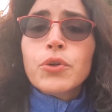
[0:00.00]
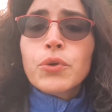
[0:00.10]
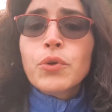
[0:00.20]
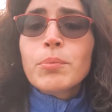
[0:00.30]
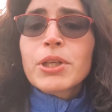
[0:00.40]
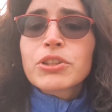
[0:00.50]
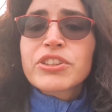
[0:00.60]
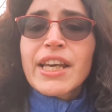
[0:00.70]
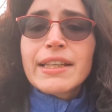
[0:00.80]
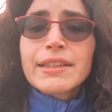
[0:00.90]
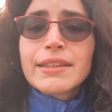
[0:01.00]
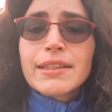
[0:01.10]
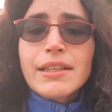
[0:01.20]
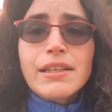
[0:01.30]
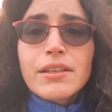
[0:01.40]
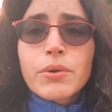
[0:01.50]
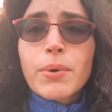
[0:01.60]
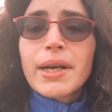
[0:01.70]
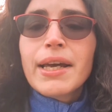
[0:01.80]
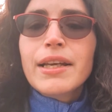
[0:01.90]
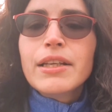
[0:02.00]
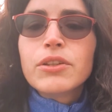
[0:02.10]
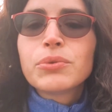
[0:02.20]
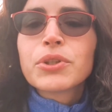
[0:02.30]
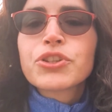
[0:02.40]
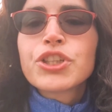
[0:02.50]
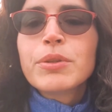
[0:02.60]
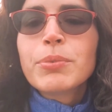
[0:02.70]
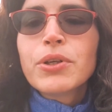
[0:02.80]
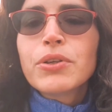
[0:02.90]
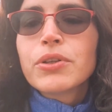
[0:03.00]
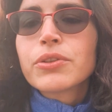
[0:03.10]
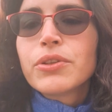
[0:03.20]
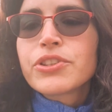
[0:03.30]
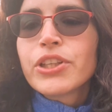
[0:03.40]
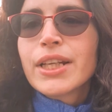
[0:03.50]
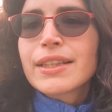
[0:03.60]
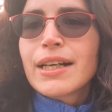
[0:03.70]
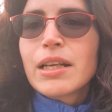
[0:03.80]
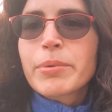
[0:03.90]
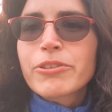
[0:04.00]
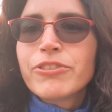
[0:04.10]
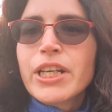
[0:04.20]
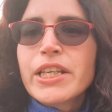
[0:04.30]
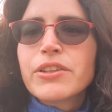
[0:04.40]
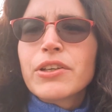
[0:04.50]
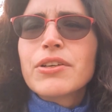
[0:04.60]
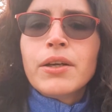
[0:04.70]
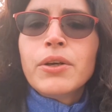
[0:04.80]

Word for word: Numero 7, qual è il tuo cibo o dolce di Natale preferito?